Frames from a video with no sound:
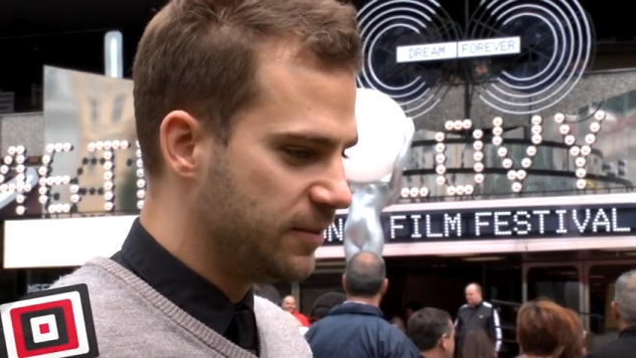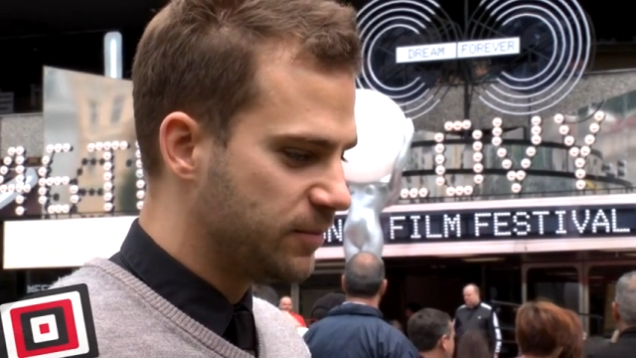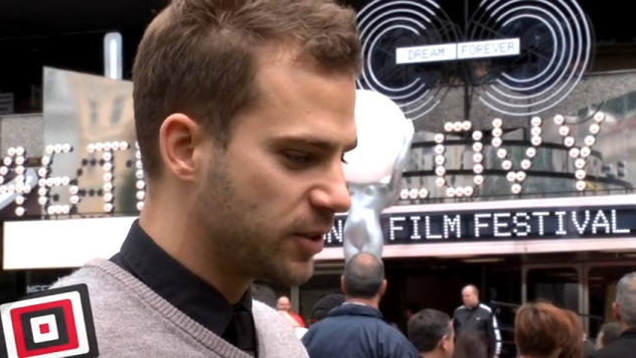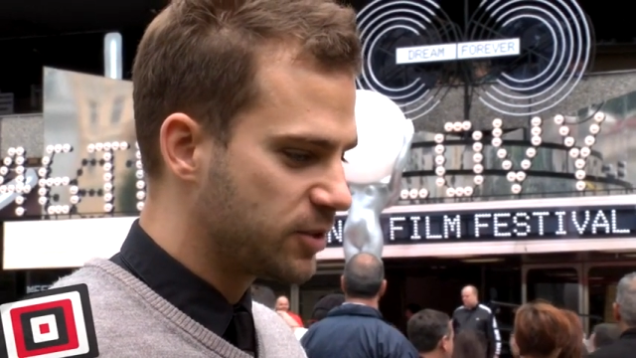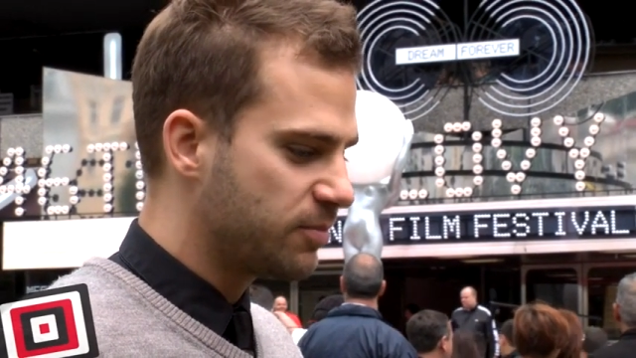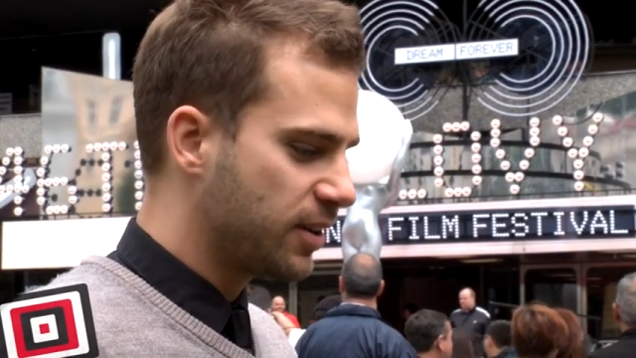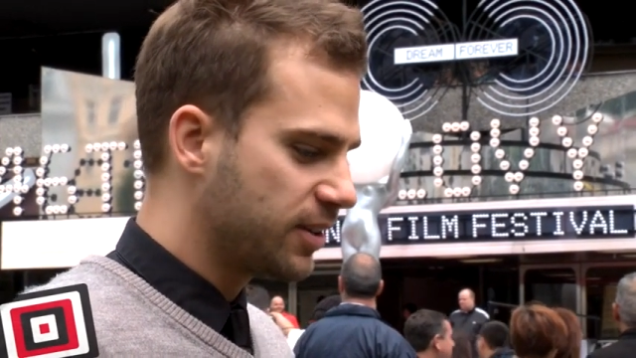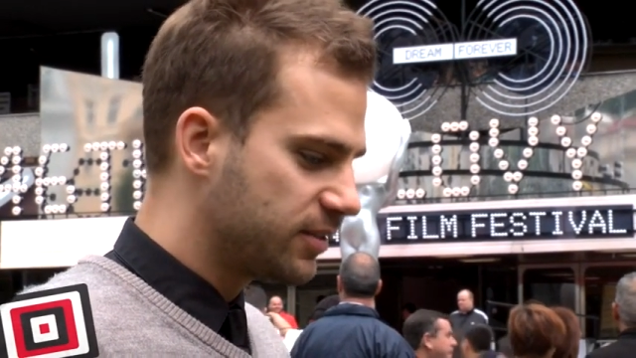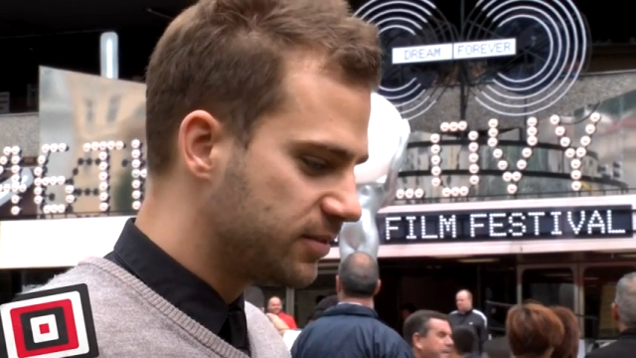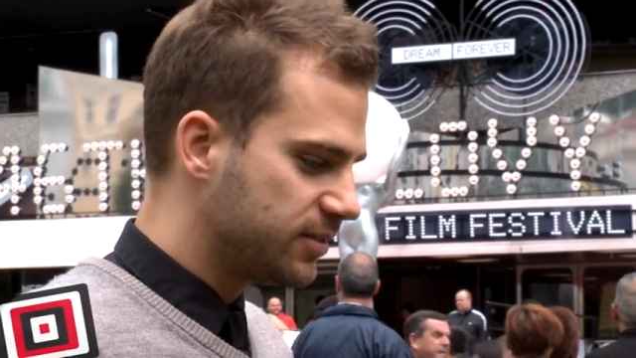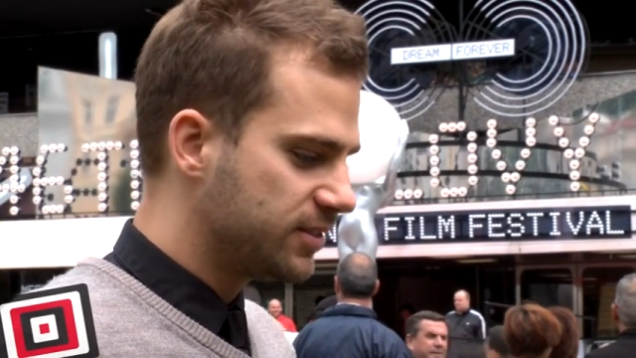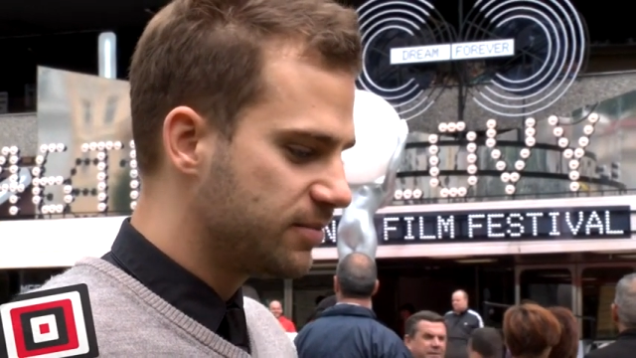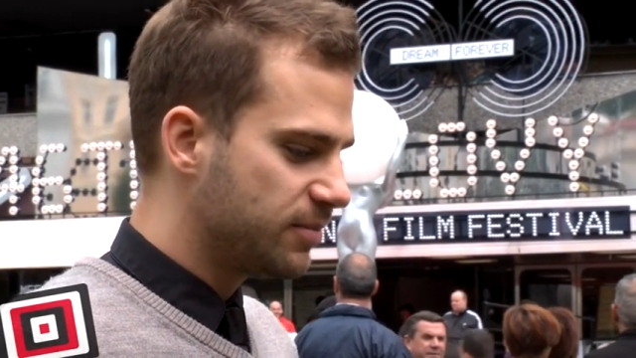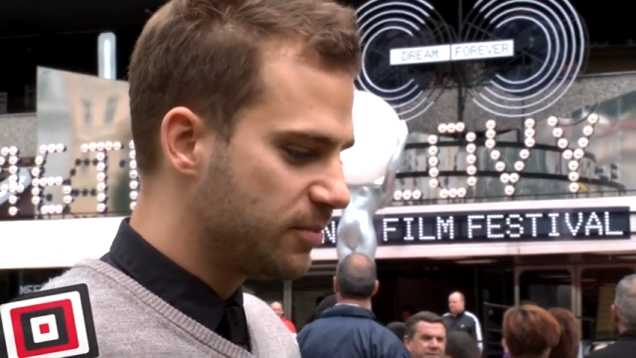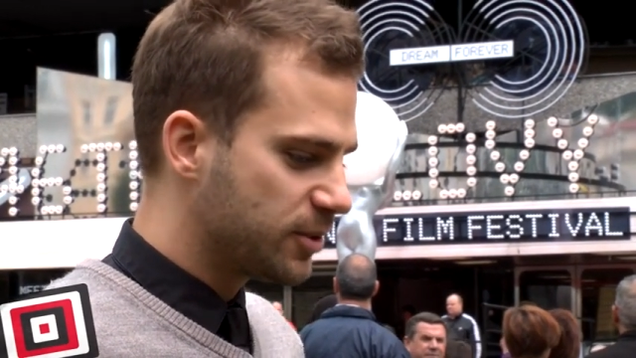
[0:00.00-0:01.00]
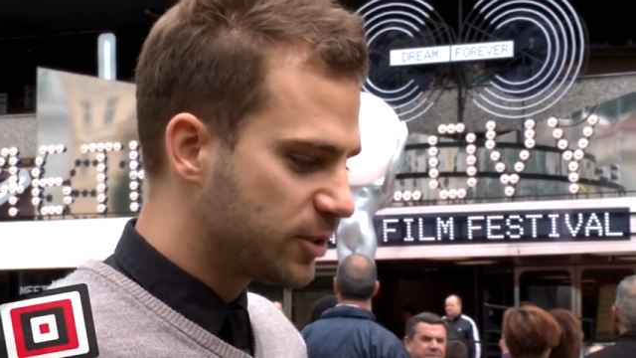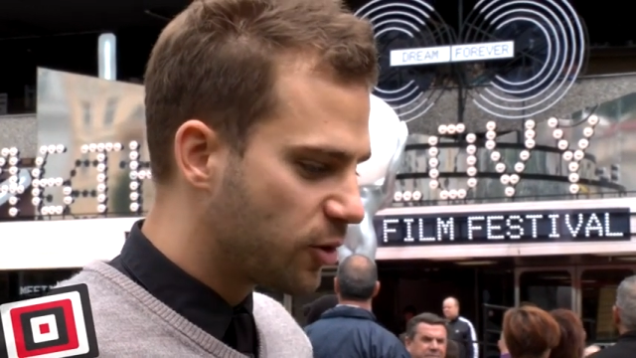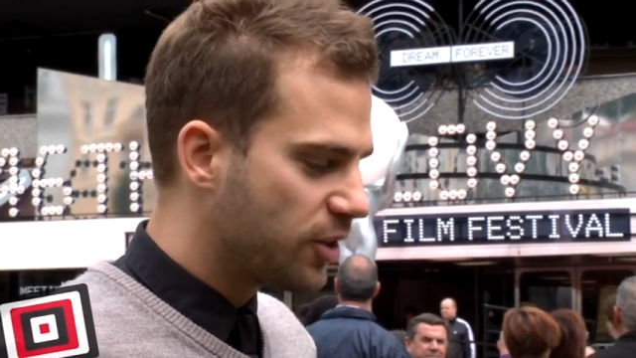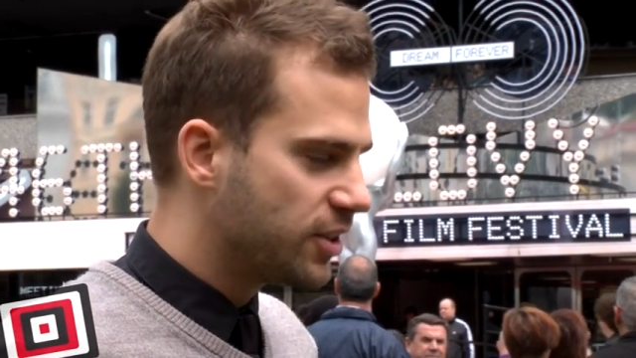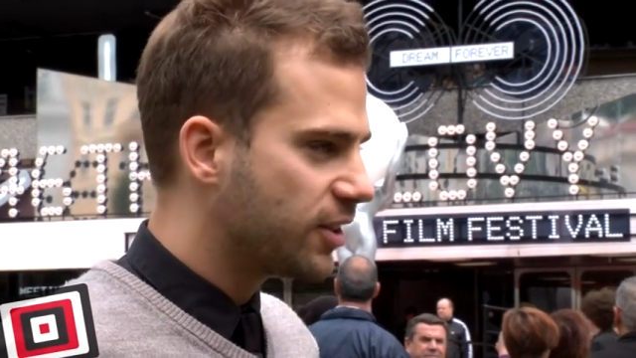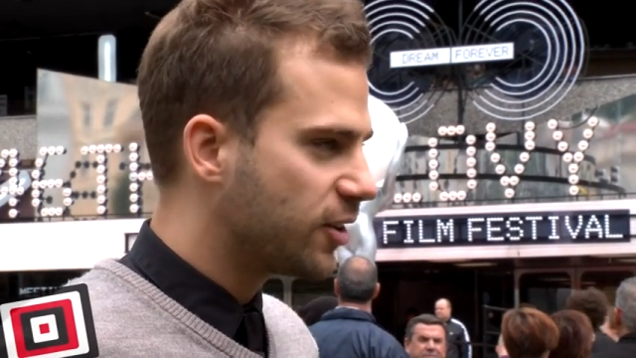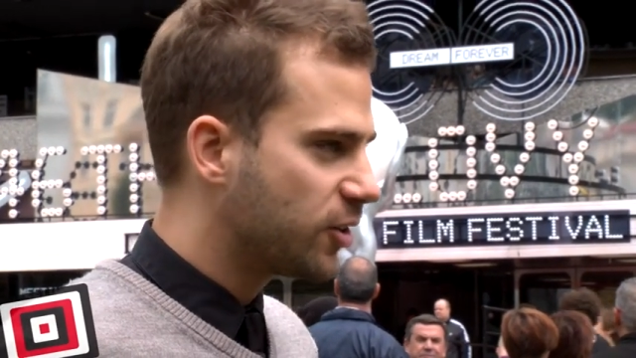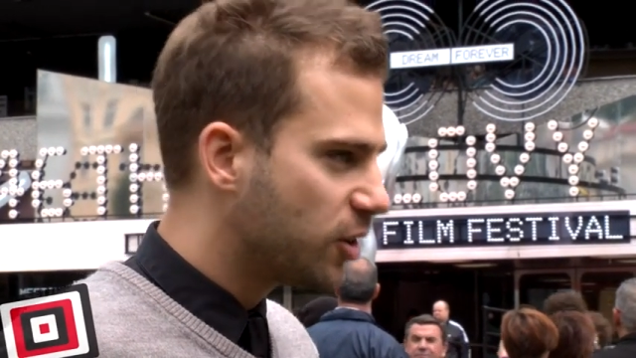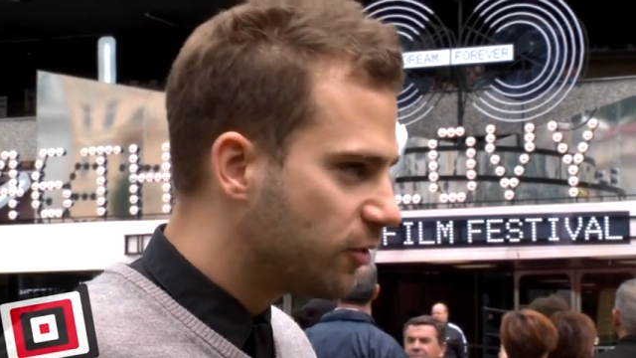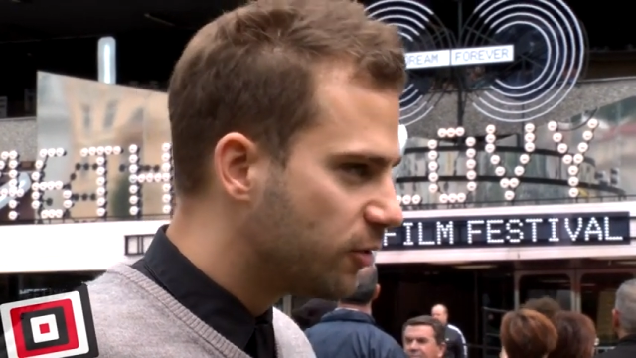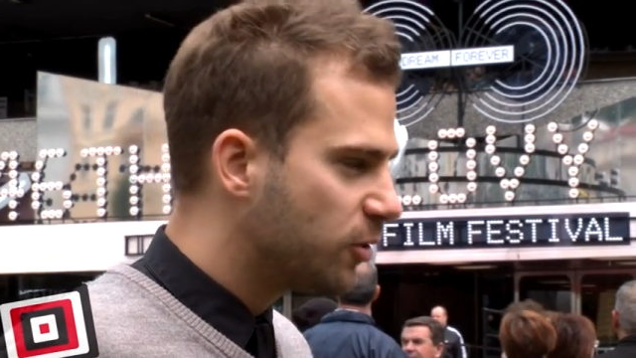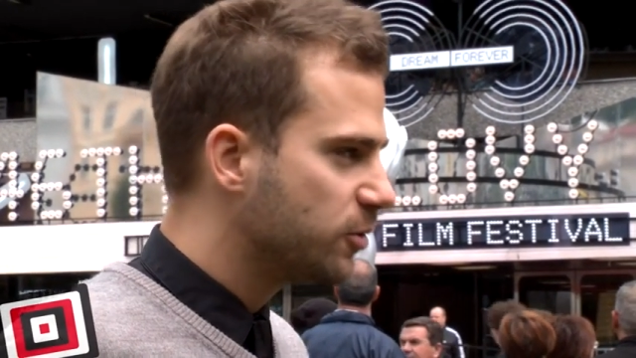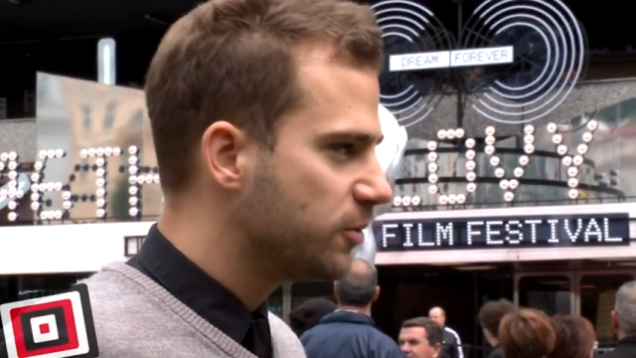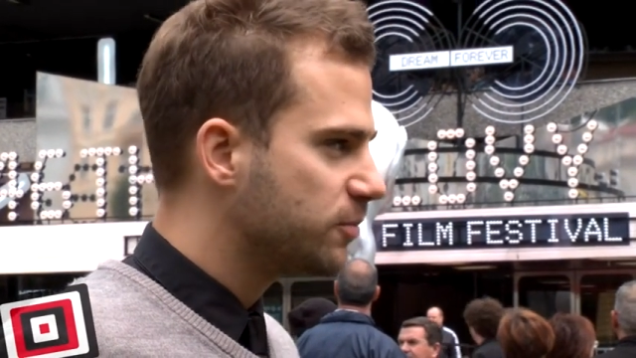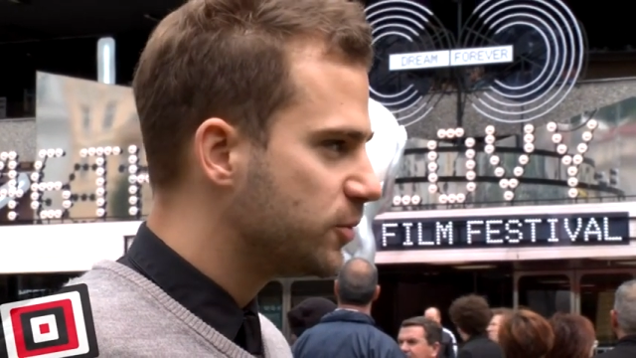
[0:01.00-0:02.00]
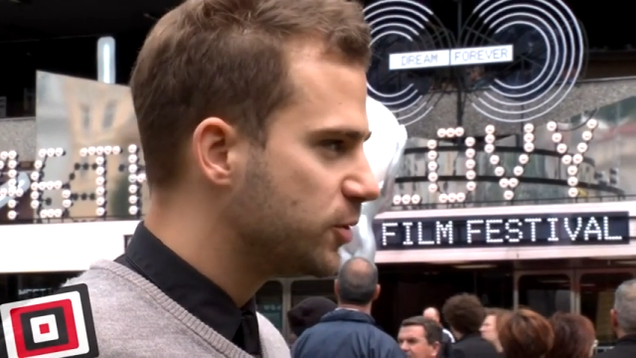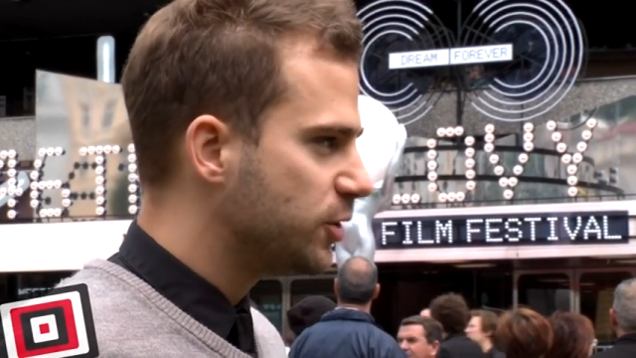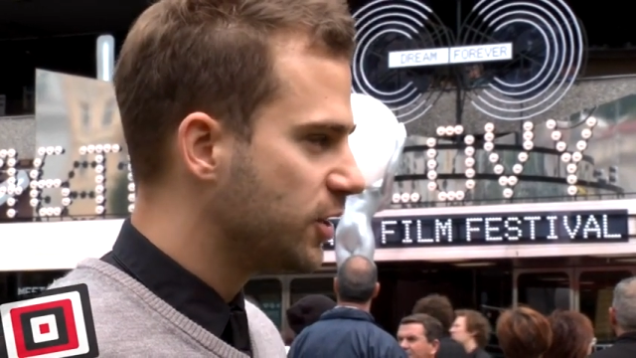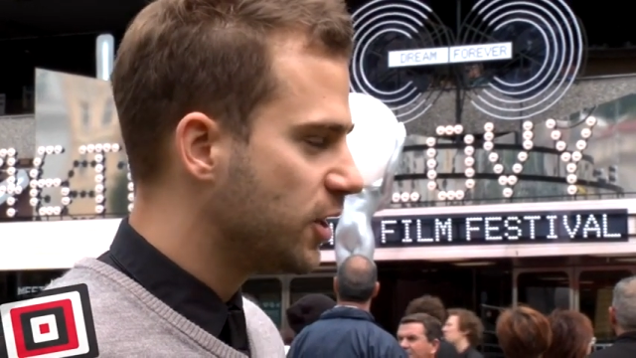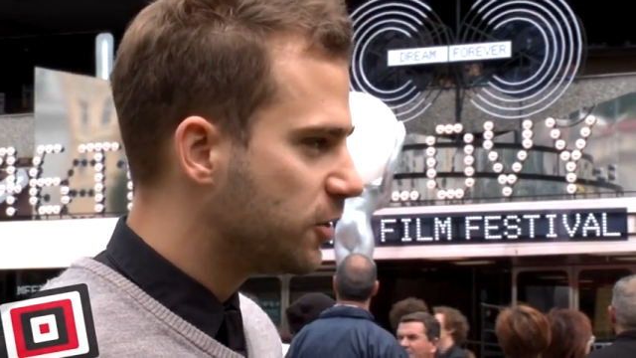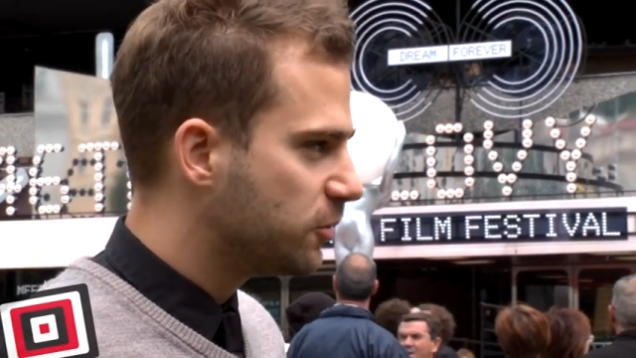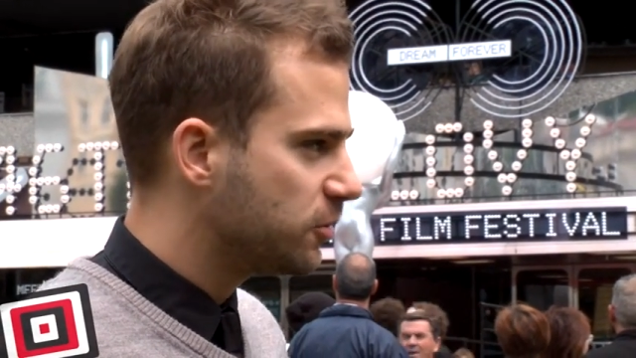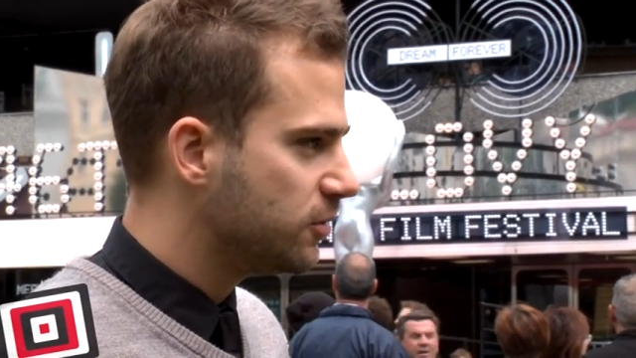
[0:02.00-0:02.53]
znaczy ma, ma stronę internetową dzięki